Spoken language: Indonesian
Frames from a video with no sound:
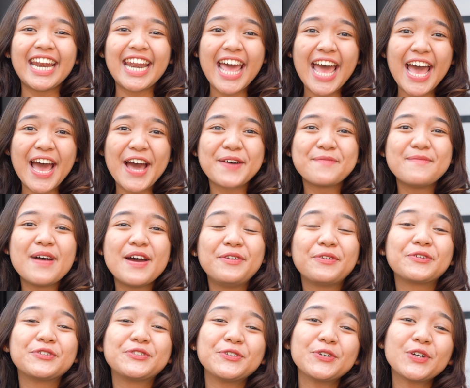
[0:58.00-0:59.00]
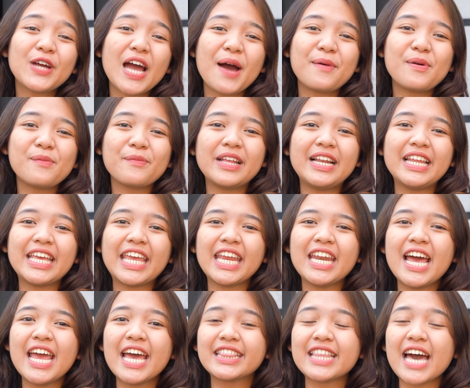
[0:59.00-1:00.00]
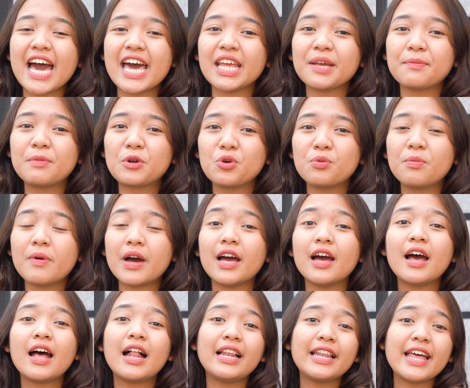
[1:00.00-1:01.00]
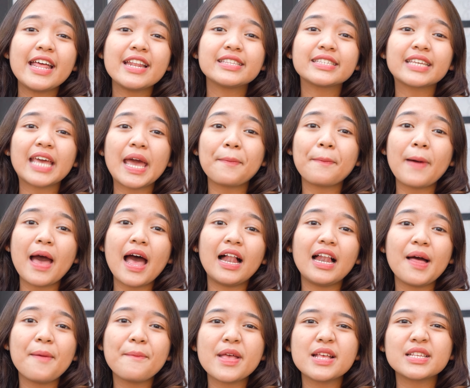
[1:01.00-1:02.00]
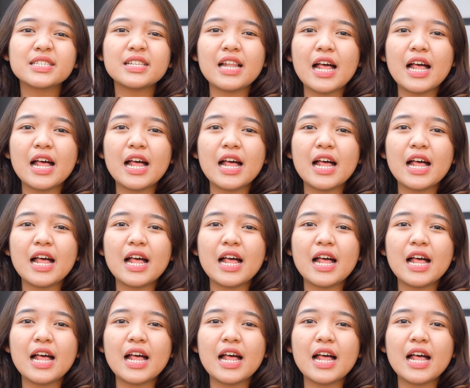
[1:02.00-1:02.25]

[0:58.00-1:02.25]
Nah, Bandung juga memiliki daya tarik berubah landscape alam yang